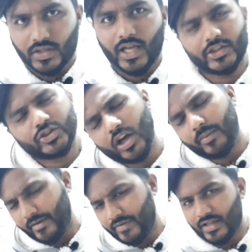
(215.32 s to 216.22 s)
হ্যাঁ সব
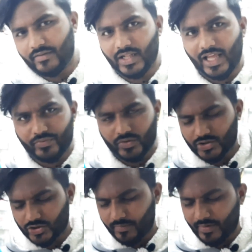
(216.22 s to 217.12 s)
অ্যাভেলেবেল
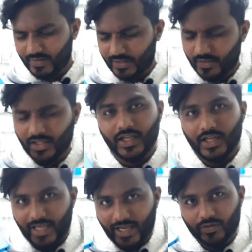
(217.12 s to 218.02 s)
আইফোনের সব অ্যাভেলেবেল
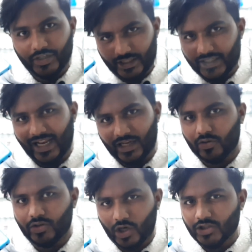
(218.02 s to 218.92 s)
এখন এটার
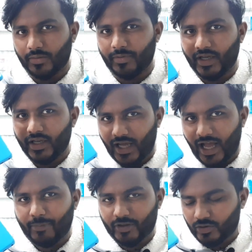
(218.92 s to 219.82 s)
কালারও দেওয়া যাবে
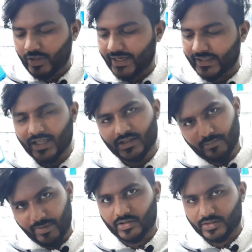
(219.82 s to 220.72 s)
আপাতত একটা আছে
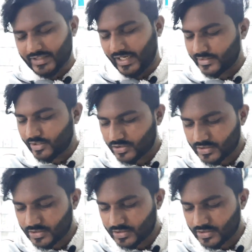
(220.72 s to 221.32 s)
বাট চাইলে দেওয়া